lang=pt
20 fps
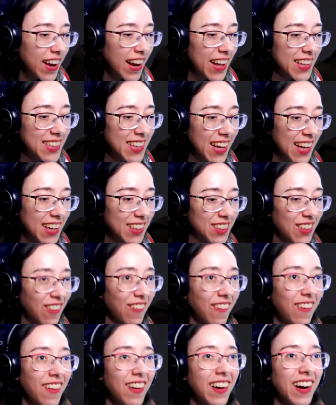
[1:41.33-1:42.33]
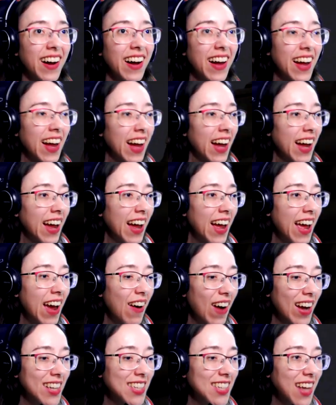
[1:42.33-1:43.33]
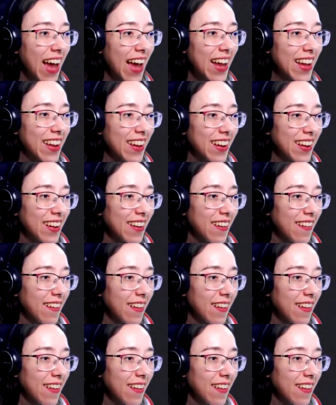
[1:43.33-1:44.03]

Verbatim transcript: Não acredito! Eu achei!